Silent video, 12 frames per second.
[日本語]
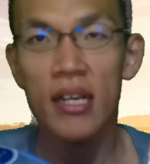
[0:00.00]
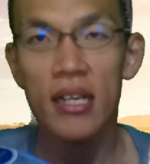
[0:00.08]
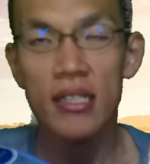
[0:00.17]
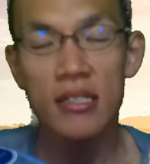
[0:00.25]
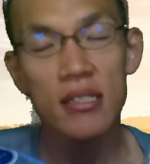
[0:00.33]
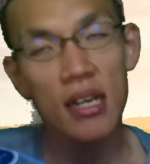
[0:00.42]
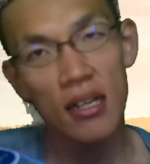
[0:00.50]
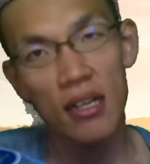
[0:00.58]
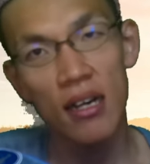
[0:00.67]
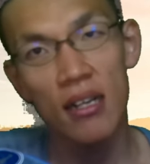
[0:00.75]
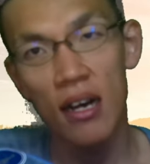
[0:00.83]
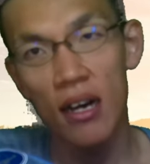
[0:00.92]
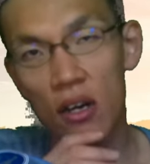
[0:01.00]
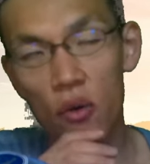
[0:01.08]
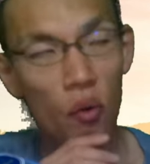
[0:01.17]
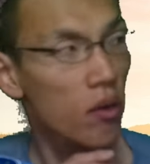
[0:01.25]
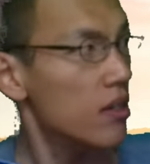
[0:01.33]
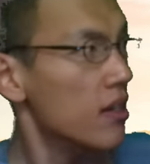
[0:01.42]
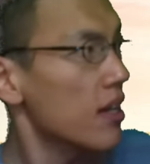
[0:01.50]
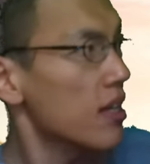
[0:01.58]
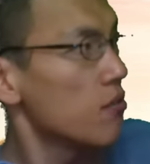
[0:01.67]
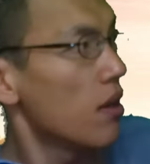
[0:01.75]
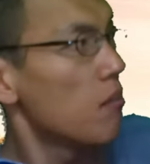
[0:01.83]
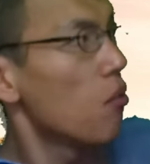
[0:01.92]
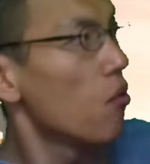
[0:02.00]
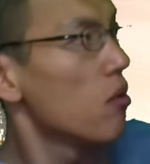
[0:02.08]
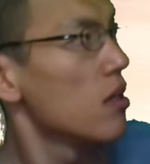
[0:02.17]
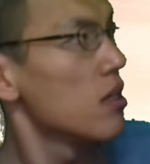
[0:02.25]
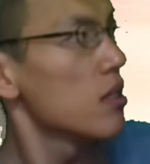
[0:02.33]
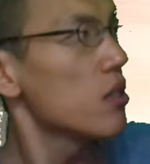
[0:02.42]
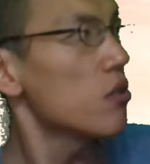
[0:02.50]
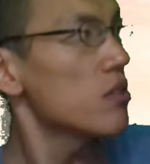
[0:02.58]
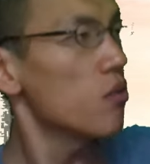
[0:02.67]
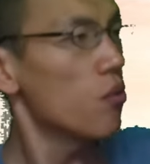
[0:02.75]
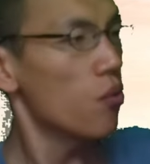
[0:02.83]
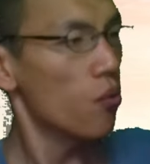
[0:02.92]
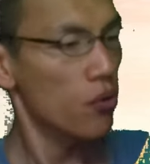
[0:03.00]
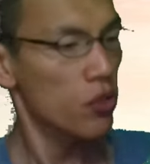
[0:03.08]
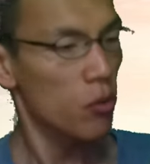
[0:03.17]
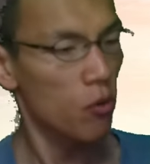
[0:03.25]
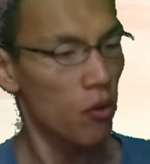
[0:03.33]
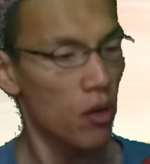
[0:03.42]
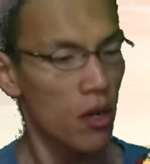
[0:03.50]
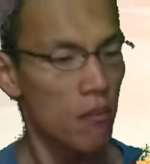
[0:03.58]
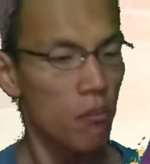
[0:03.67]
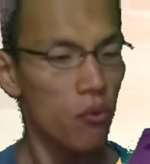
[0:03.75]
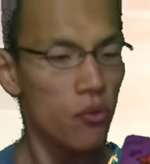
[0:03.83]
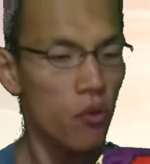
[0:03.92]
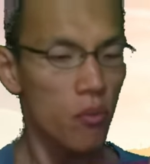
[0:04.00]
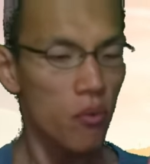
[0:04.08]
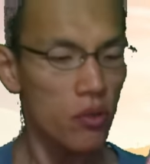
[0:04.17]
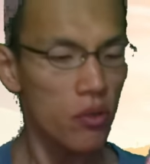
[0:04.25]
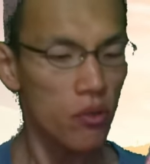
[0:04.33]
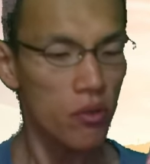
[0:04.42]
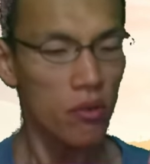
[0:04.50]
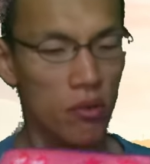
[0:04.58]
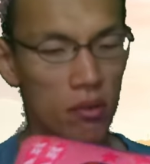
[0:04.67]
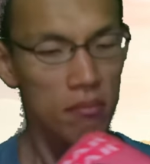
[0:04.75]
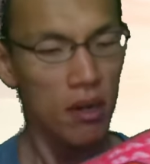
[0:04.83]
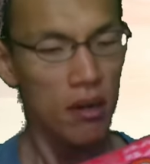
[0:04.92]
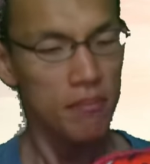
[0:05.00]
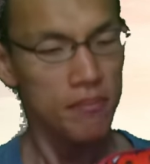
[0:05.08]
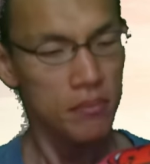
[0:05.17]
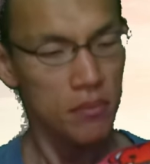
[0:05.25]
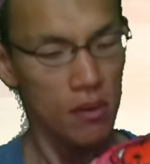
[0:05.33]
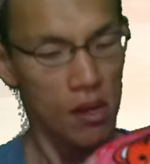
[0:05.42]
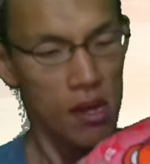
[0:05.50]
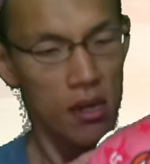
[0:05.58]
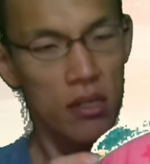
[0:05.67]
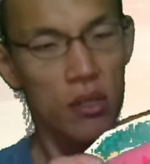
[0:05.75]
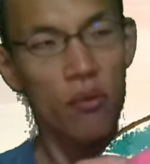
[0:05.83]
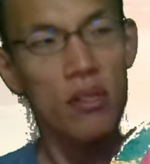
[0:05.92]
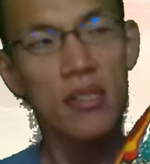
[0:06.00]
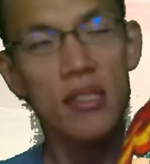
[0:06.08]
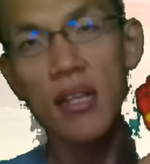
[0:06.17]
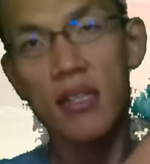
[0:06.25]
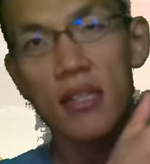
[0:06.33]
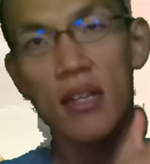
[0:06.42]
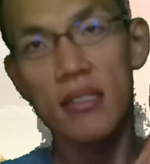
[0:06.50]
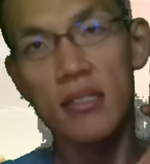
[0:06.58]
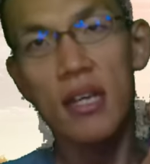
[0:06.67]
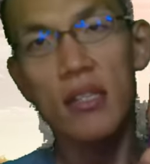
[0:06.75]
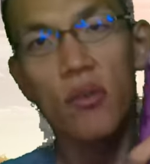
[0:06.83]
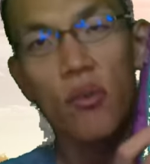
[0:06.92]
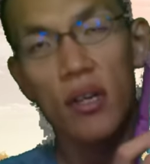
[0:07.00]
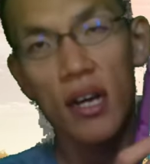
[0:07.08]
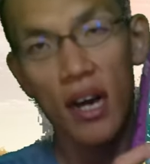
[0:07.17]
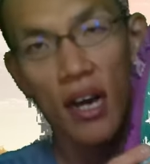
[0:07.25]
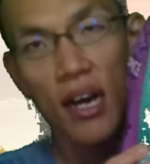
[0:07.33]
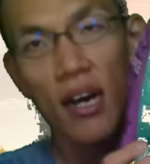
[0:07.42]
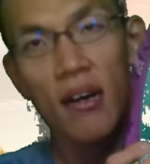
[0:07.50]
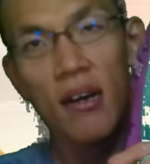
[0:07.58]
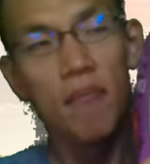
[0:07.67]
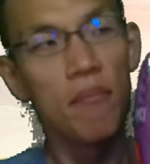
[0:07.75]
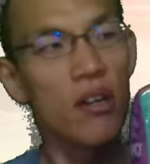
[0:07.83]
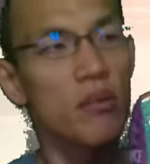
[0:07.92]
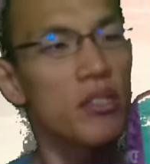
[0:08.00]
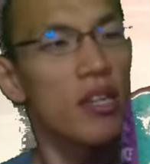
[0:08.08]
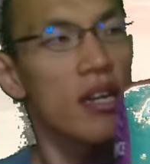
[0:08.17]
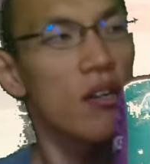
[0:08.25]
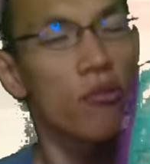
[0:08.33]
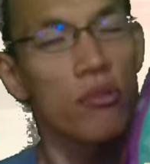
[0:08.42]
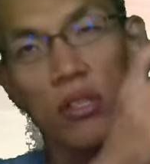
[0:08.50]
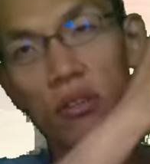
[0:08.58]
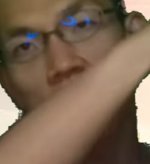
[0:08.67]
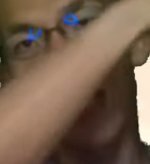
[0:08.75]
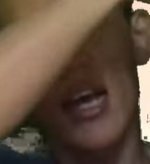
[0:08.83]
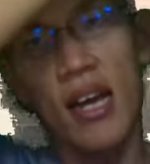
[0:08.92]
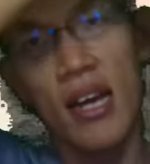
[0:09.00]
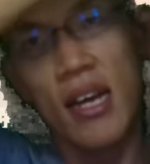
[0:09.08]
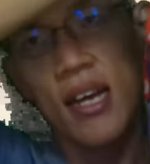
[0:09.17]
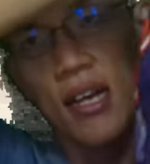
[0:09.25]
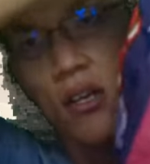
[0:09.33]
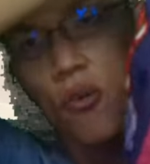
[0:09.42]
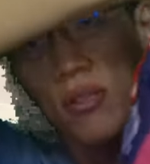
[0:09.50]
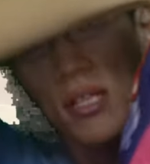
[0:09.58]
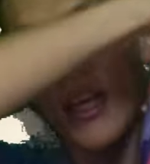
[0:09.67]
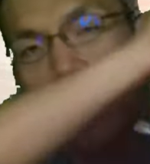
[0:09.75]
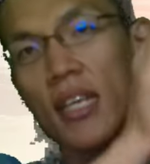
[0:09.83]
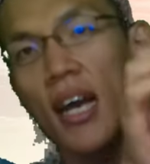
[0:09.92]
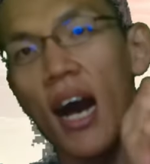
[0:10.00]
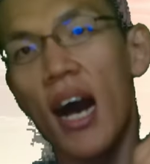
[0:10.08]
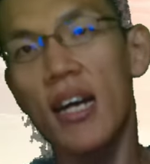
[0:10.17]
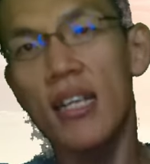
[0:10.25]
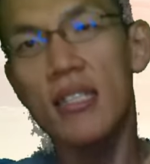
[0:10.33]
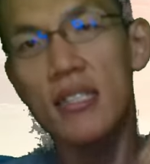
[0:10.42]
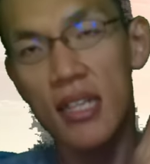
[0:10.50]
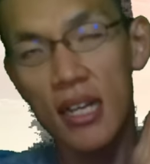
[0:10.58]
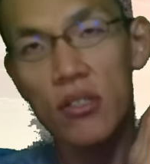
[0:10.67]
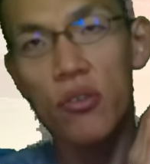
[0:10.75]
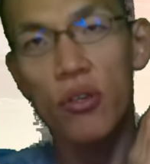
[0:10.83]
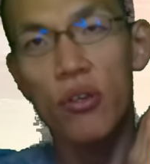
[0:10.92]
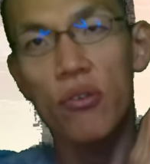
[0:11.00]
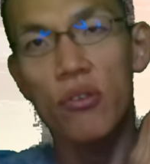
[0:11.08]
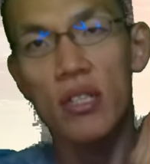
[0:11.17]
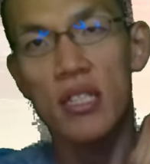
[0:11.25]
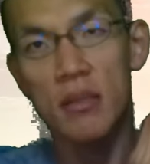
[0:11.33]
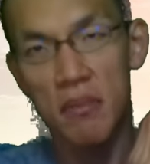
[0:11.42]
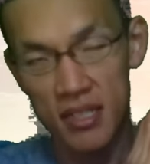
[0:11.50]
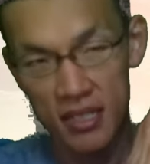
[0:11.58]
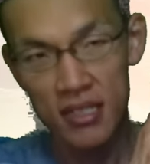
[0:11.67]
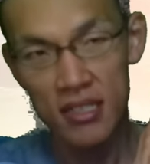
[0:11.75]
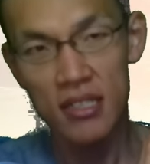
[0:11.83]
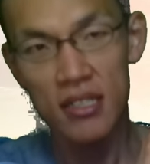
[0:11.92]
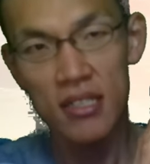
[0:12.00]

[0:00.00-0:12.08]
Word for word: だから、今回はもう両双方とも、もともと、まあ、4点だったのが、バルミューダで焼くことによって、5点に上がったということにします。